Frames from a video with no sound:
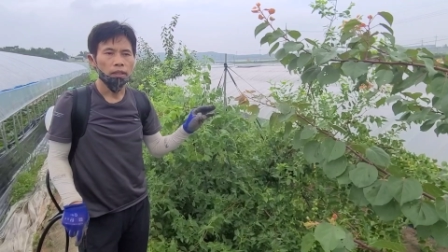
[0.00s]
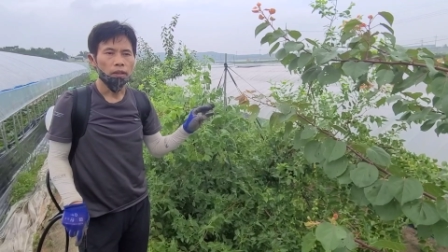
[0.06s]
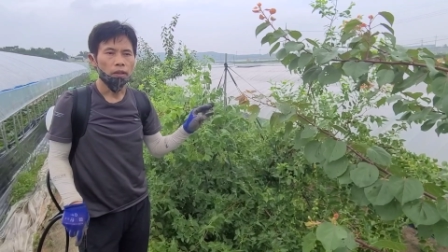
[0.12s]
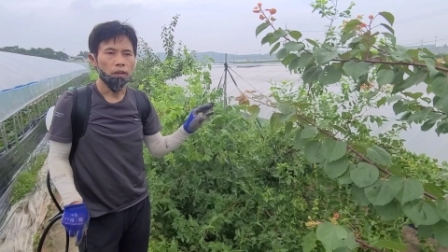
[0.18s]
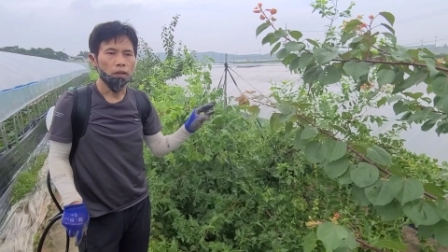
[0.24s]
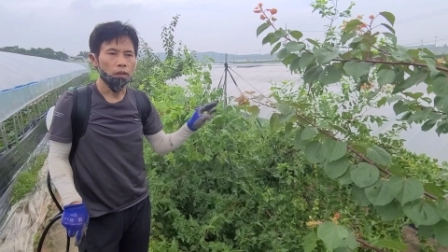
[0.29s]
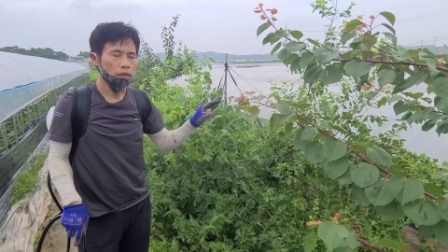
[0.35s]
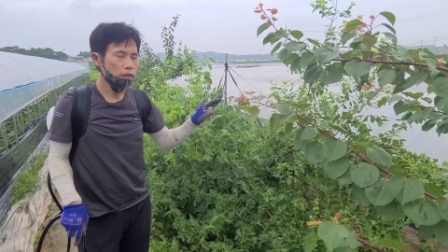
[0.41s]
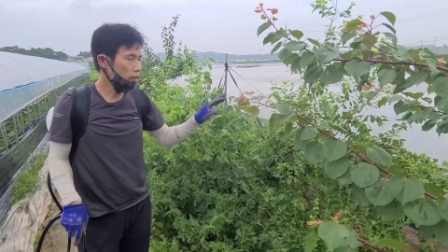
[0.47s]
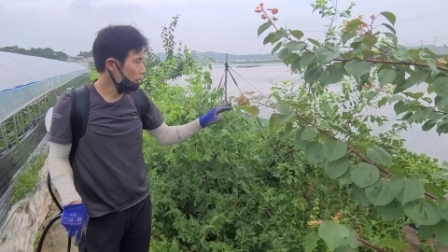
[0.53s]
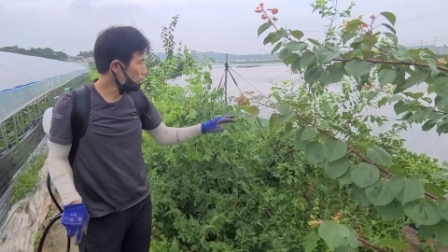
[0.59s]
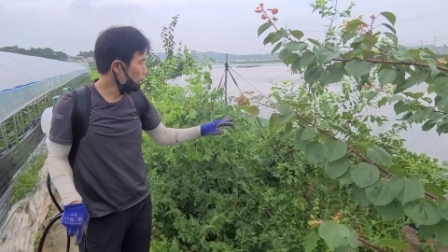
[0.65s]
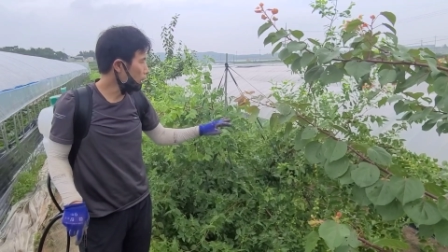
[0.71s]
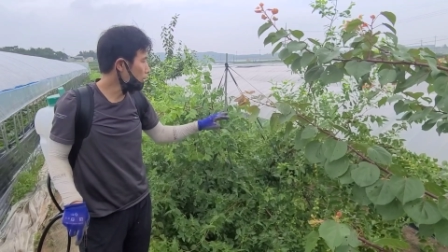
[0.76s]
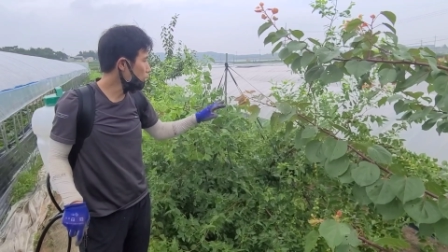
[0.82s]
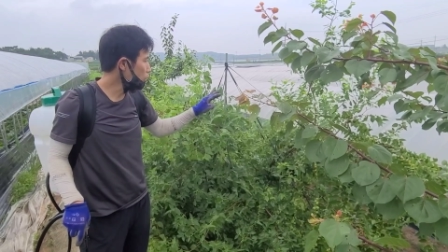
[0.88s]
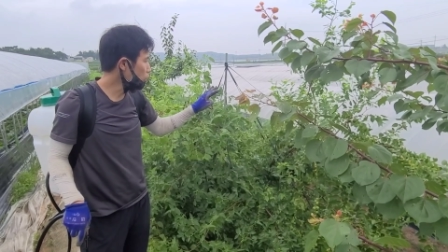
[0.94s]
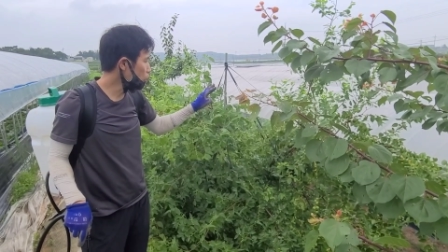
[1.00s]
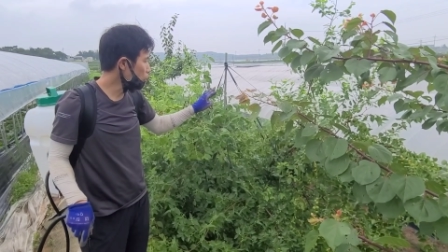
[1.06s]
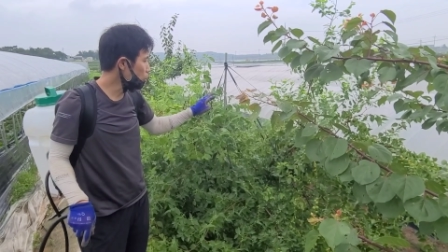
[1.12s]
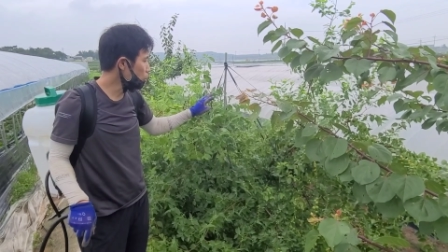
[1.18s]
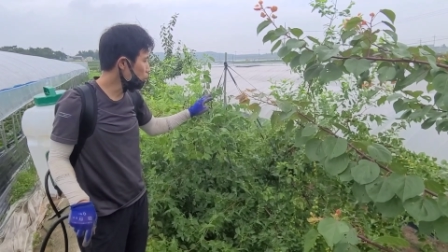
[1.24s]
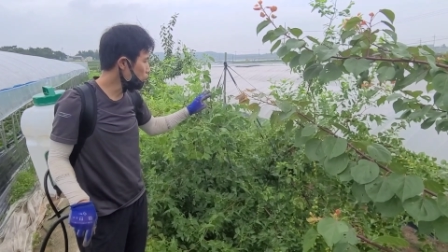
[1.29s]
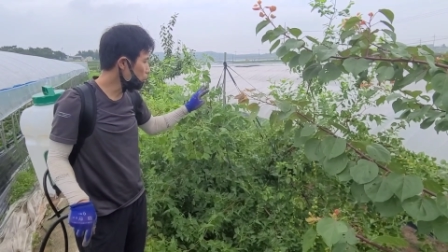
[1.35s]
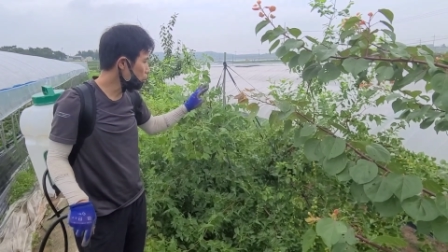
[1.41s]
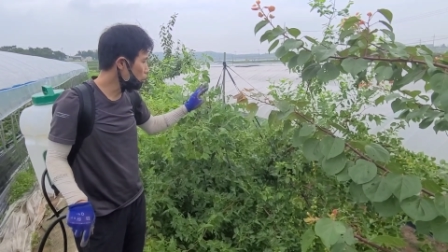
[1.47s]
어, 이게
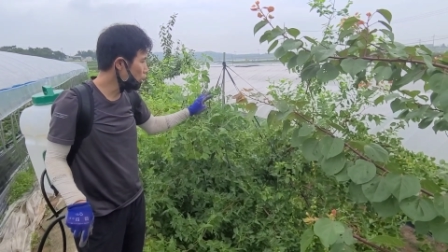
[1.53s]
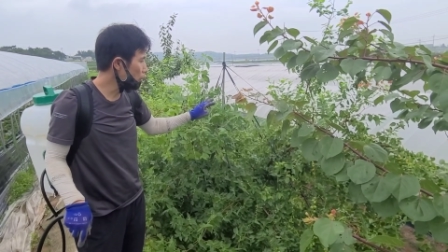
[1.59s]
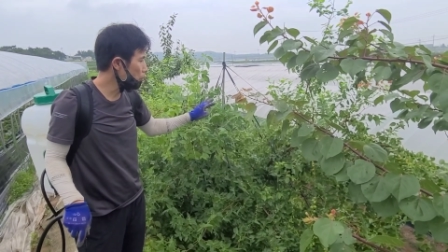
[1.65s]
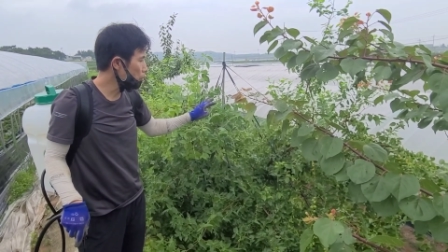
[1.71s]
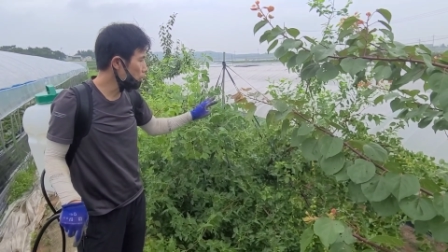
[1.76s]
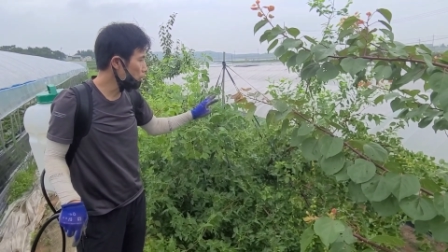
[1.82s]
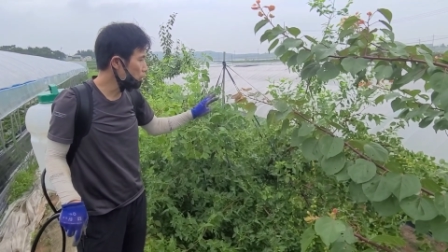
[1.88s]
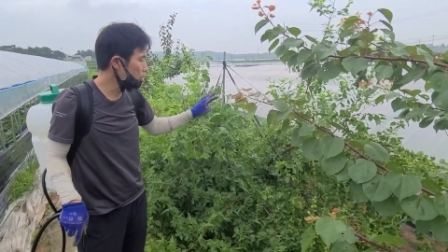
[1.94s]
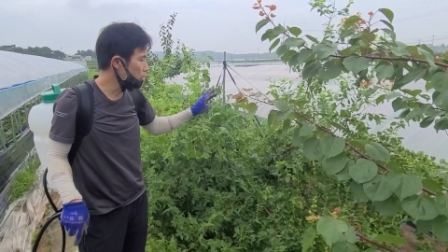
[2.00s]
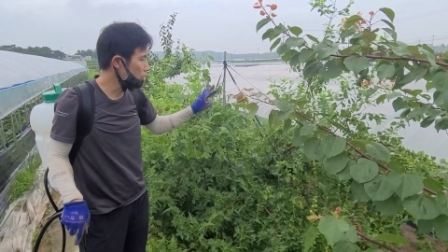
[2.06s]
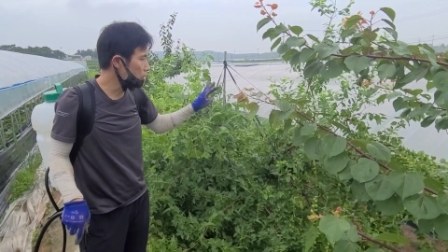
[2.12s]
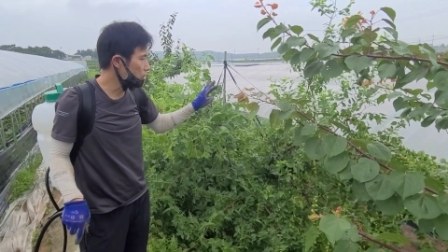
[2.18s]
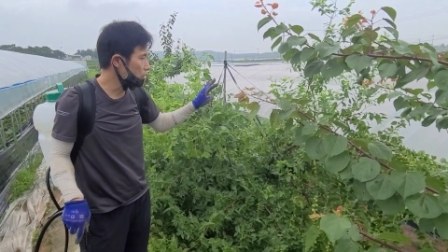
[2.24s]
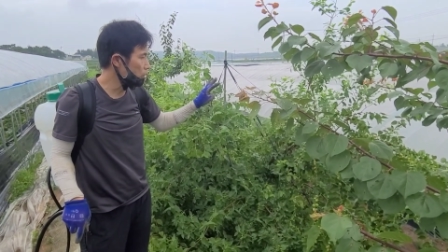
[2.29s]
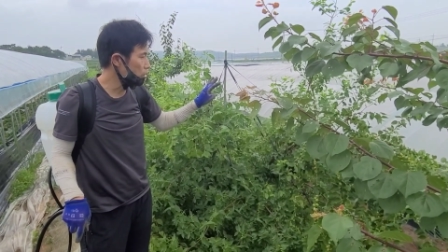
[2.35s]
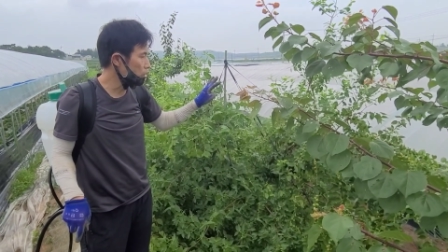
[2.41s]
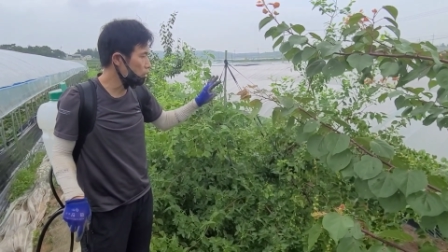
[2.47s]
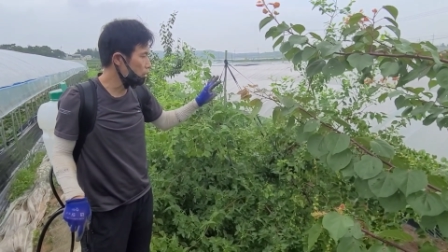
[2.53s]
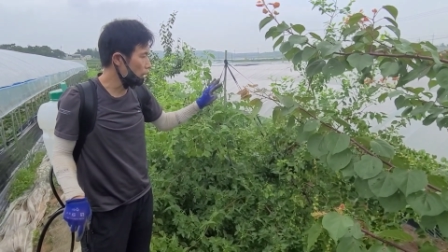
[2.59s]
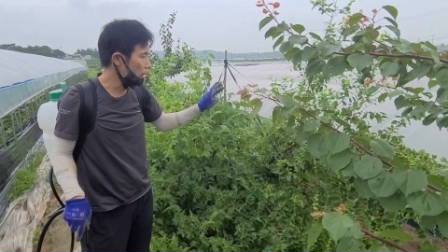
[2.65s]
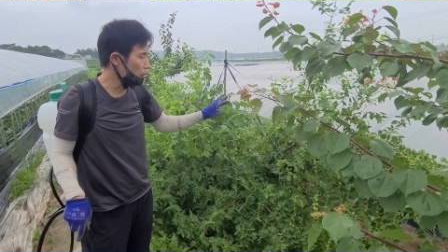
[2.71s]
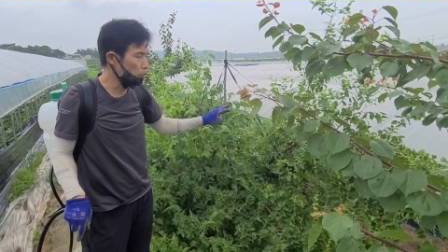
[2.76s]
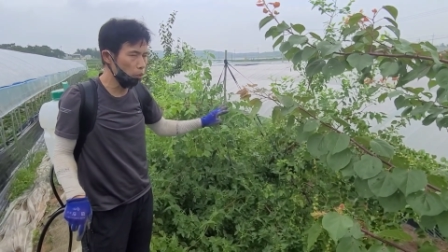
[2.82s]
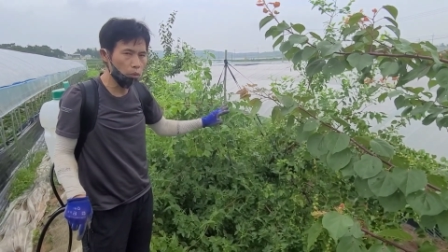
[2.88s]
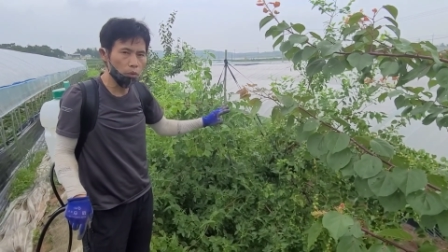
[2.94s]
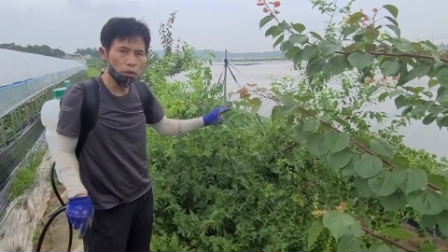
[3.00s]
단계적으로 그
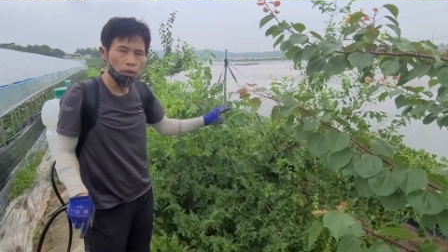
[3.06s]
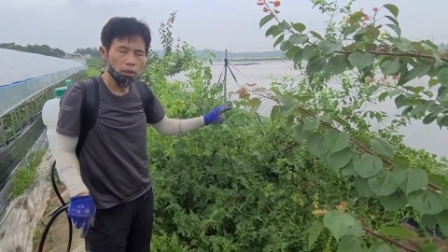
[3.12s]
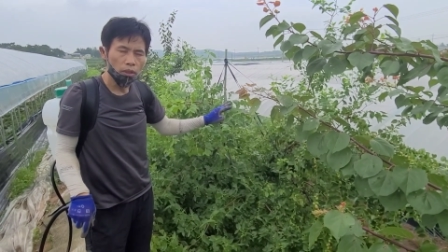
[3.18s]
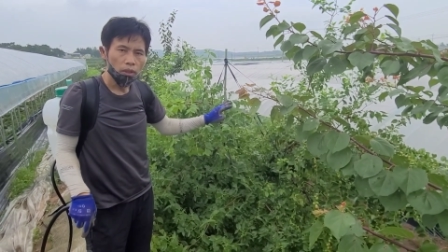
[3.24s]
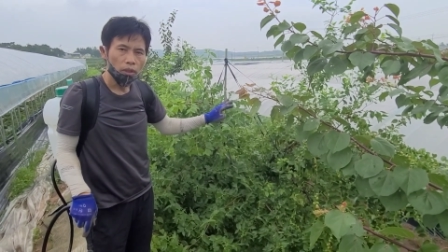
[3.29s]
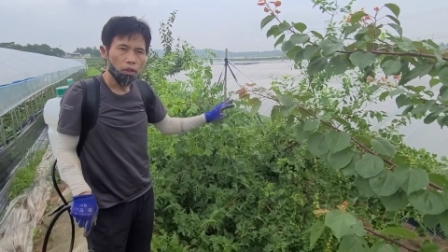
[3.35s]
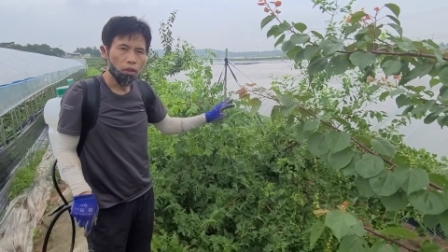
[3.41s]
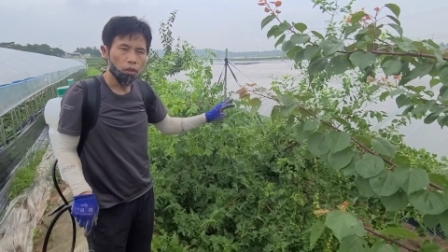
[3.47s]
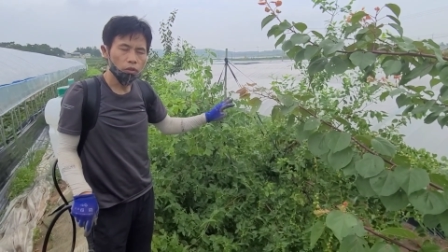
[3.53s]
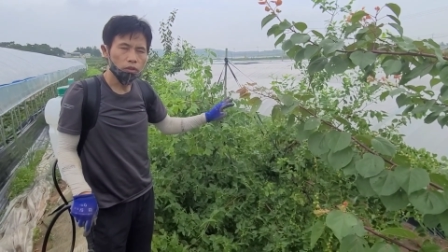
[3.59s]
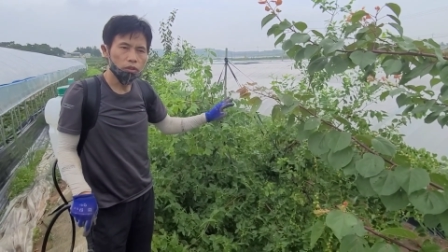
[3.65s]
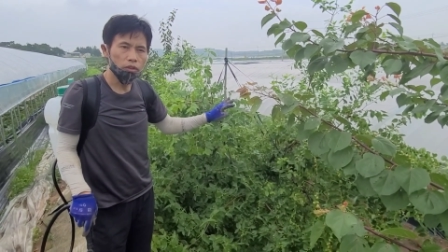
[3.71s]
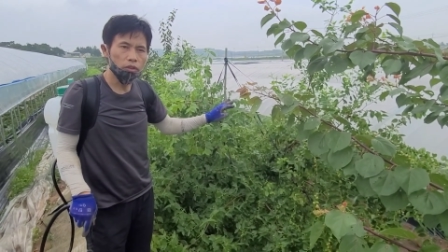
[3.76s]
계속 어,